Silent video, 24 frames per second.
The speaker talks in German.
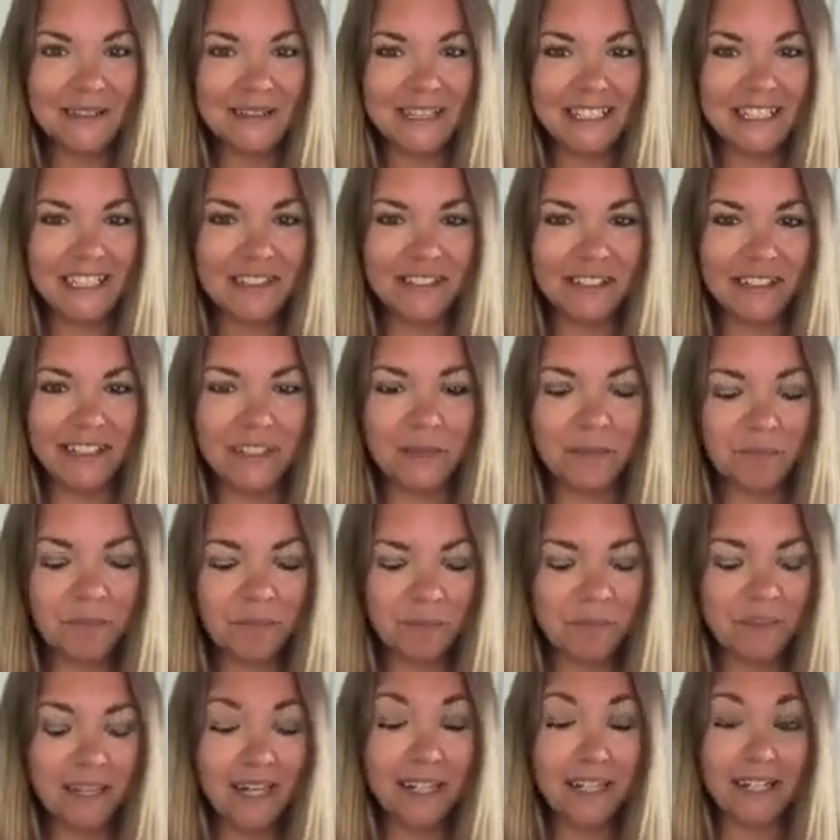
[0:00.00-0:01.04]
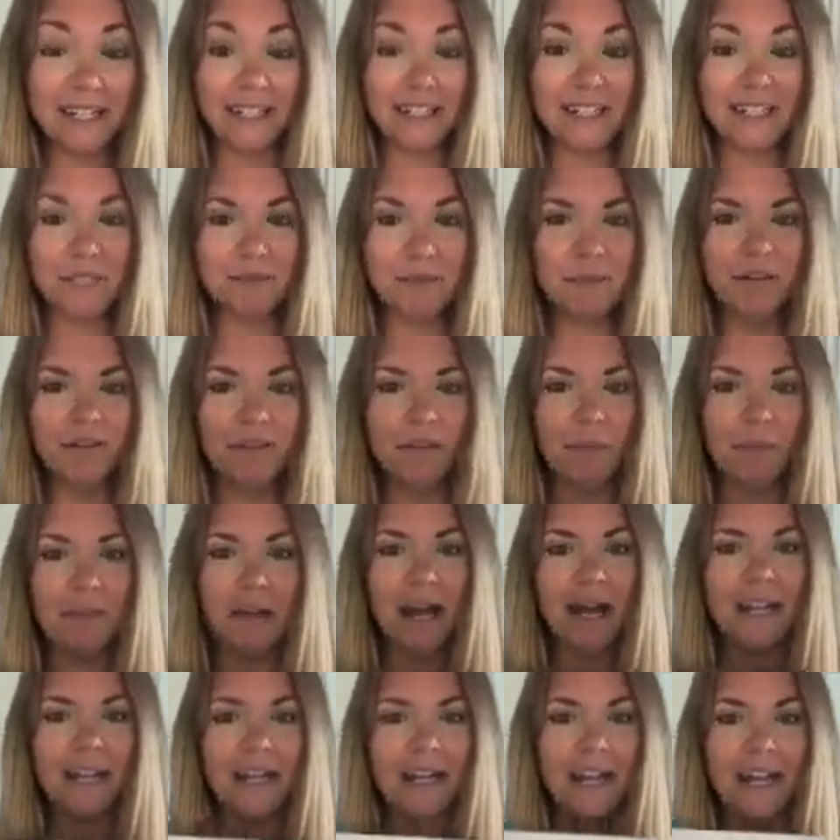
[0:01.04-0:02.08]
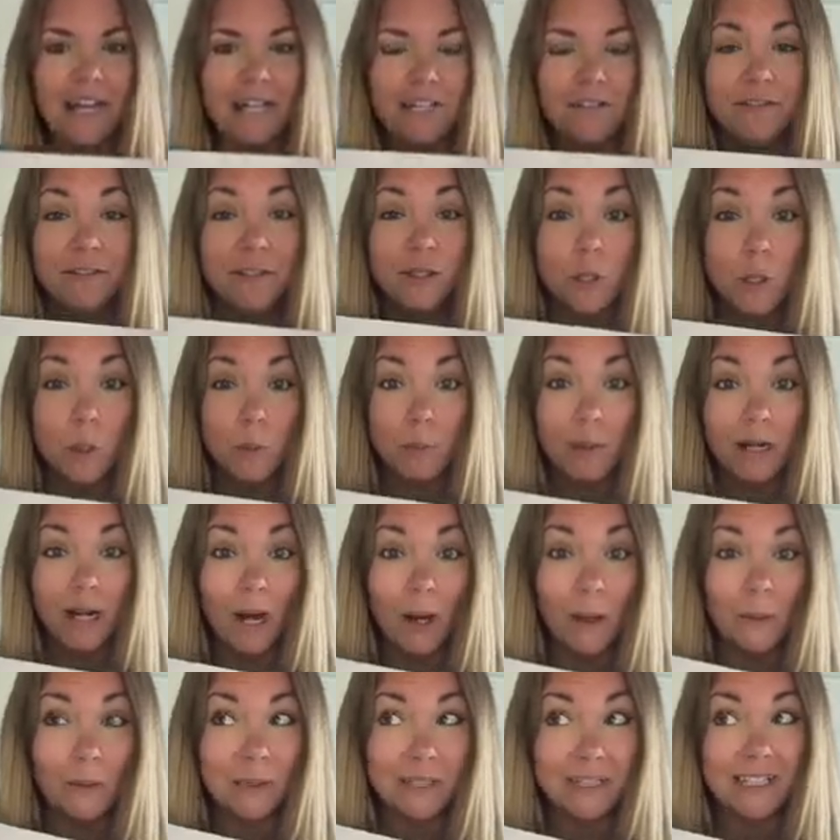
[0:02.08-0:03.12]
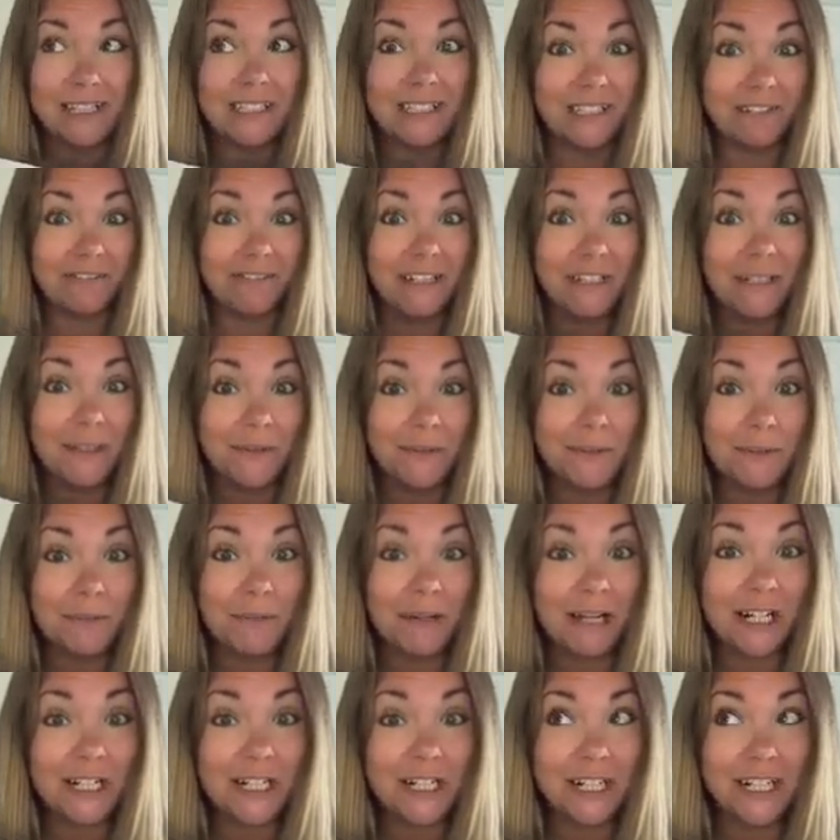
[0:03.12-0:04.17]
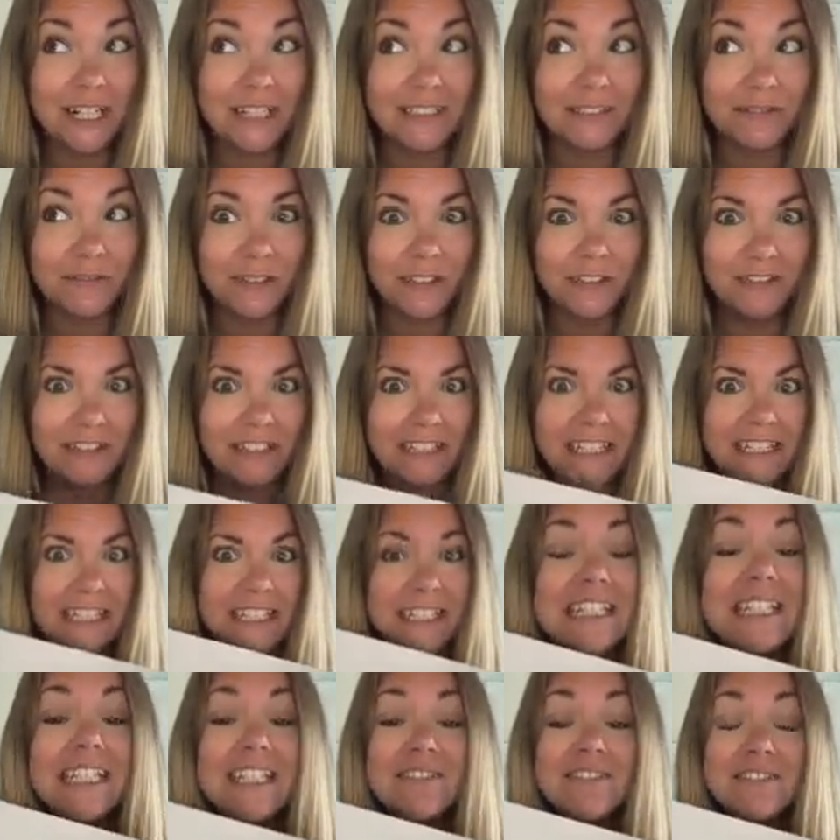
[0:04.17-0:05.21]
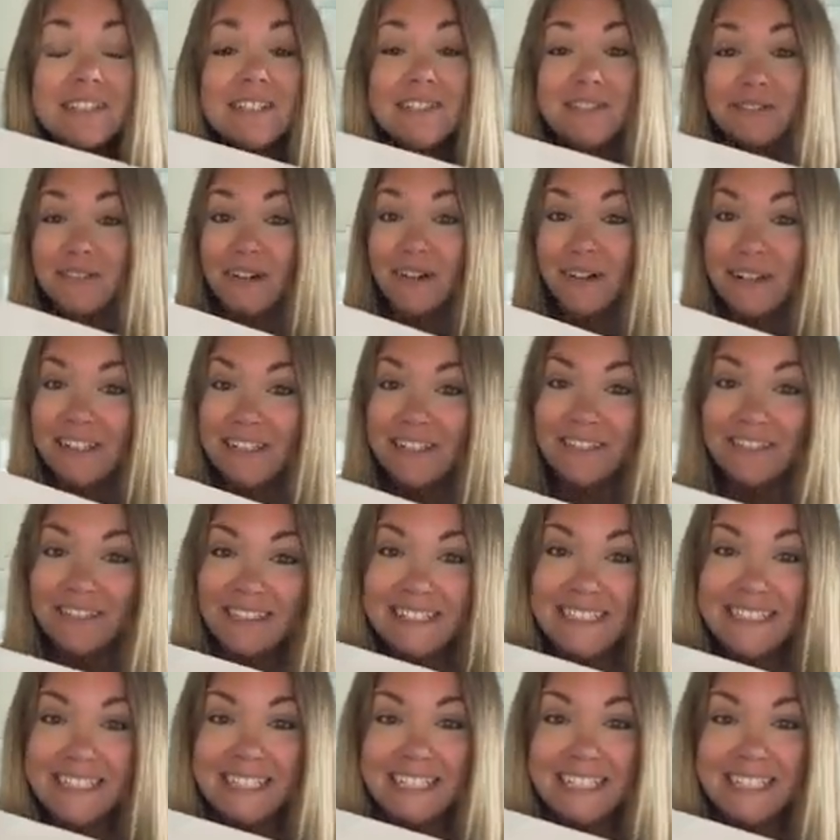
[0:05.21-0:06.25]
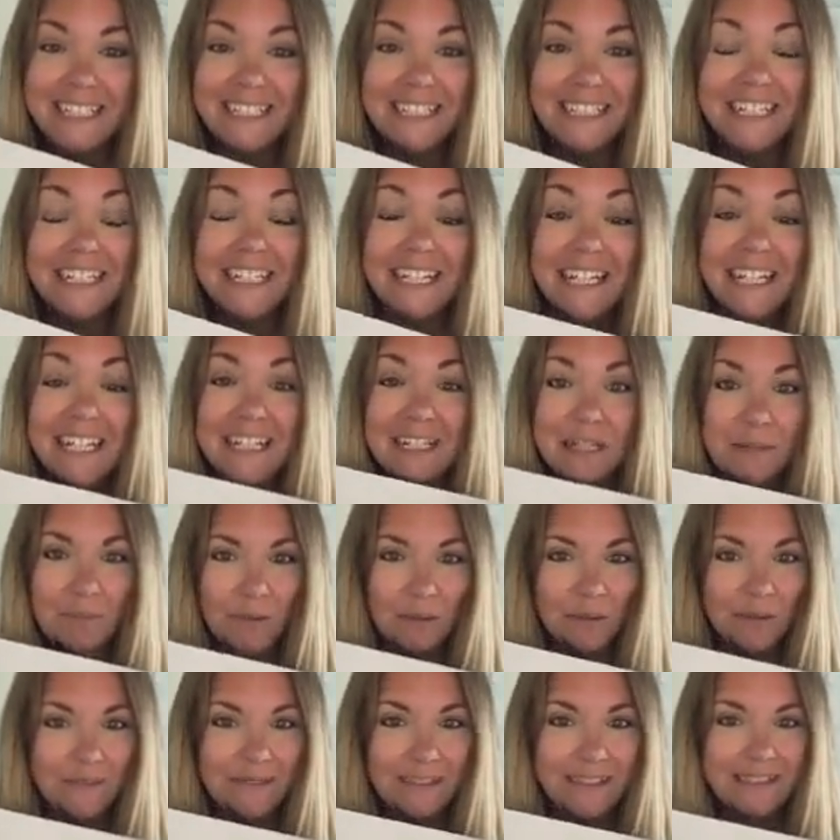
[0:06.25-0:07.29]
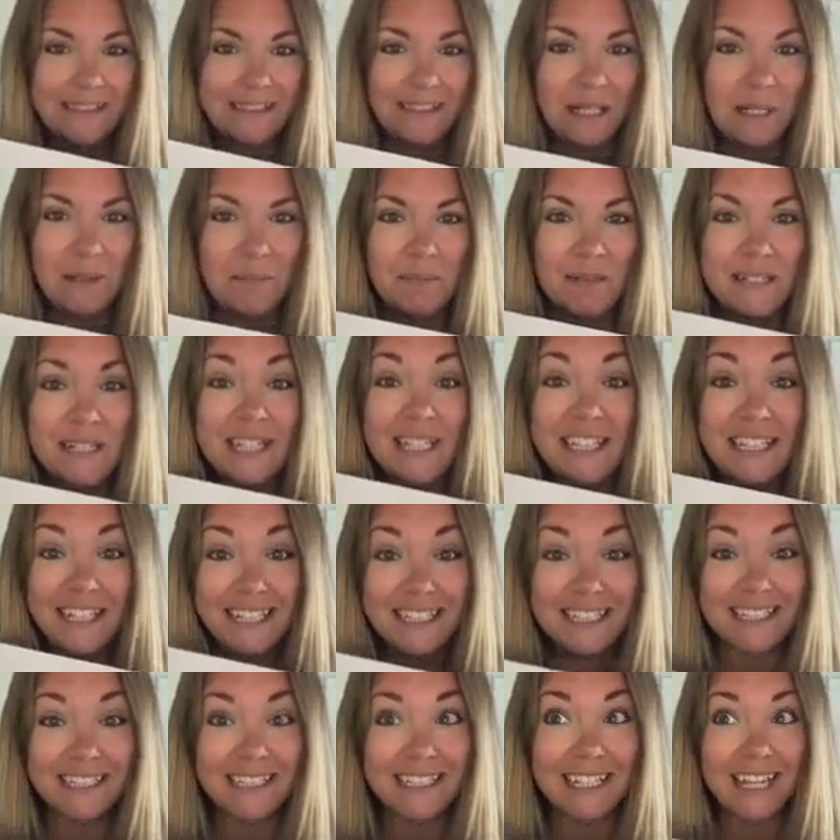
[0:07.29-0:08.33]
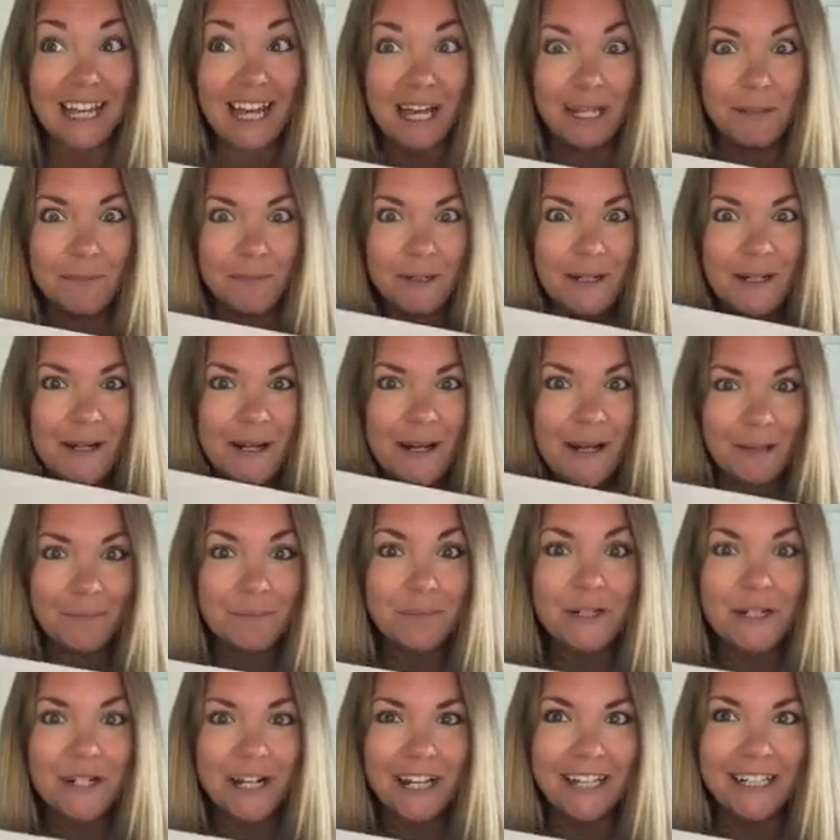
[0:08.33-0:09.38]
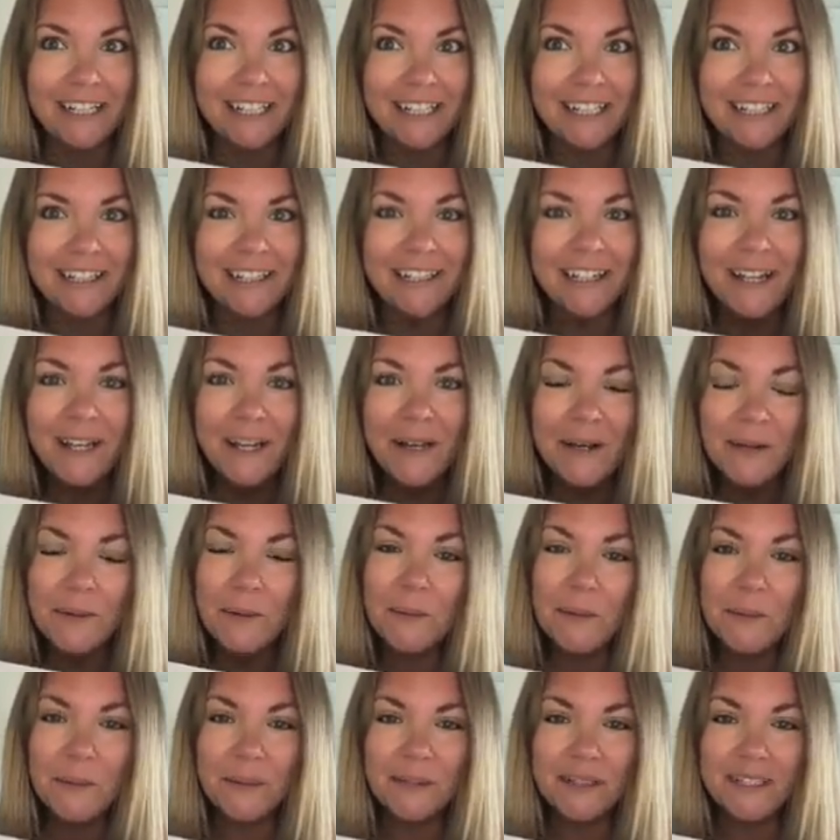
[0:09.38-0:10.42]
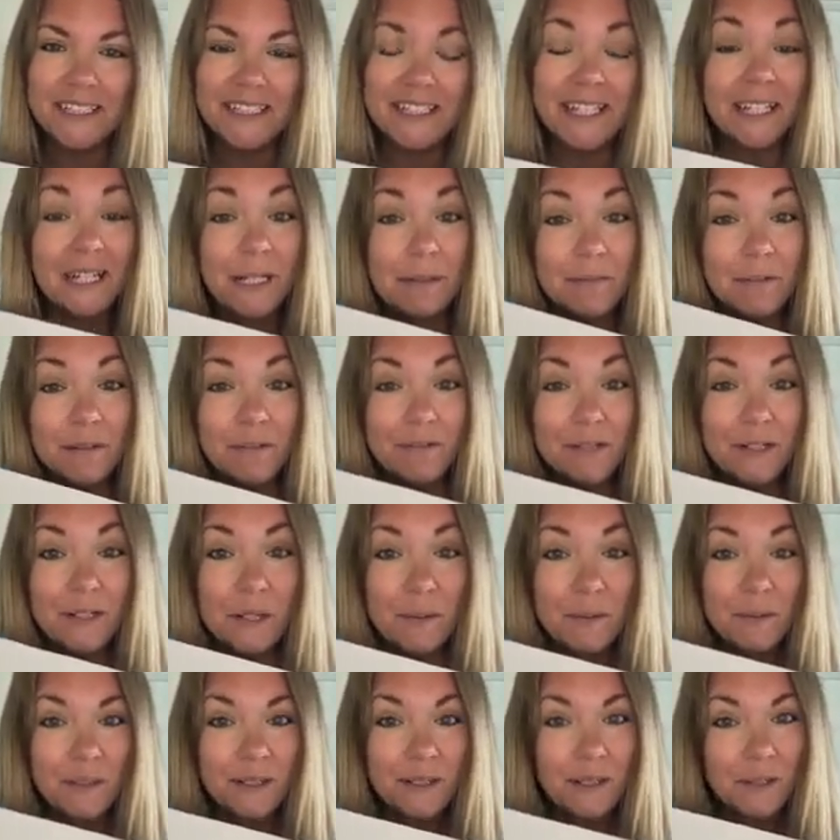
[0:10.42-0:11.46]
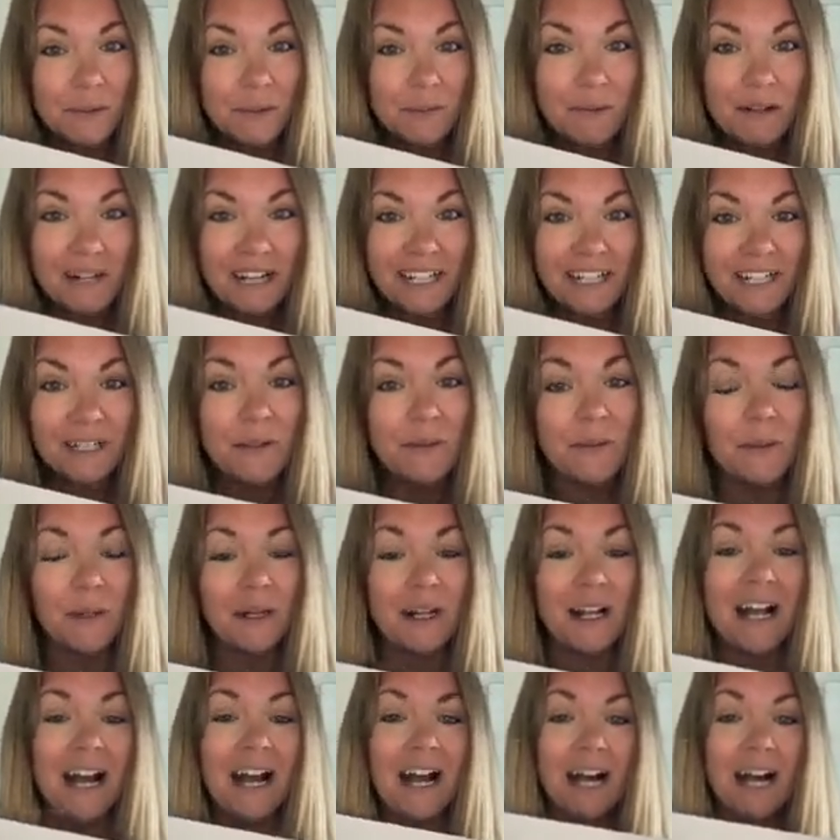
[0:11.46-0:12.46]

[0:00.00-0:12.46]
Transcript: Und deswegen dachte ich mir, wir packen einfach schon mal aus. Heißt, wenn ihr euch überraschen lassen wollt, wenn ihr nicht wissen wollt, was in der Box ist, dann bitte jetzt einmal abschalten und gegebenenfalls später nochmal reingucken.